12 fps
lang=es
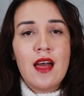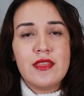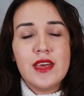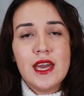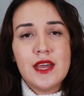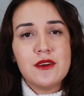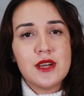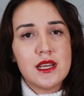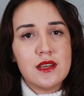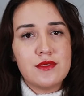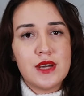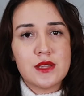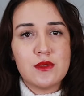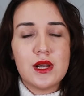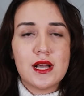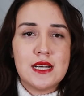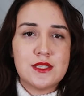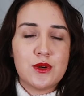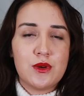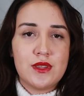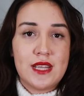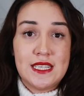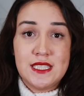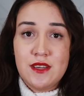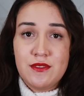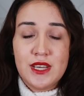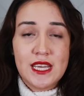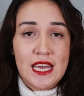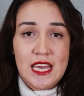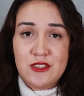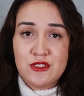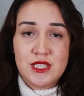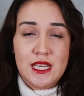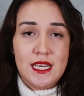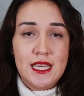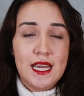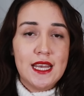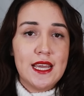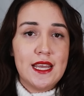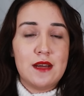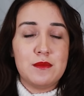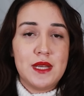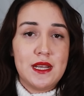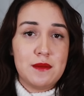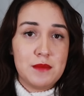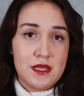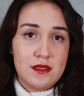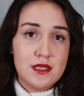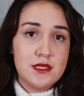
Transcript: Dijeron que en efecto el caso contra Jeffrey que ellos tenían era meramente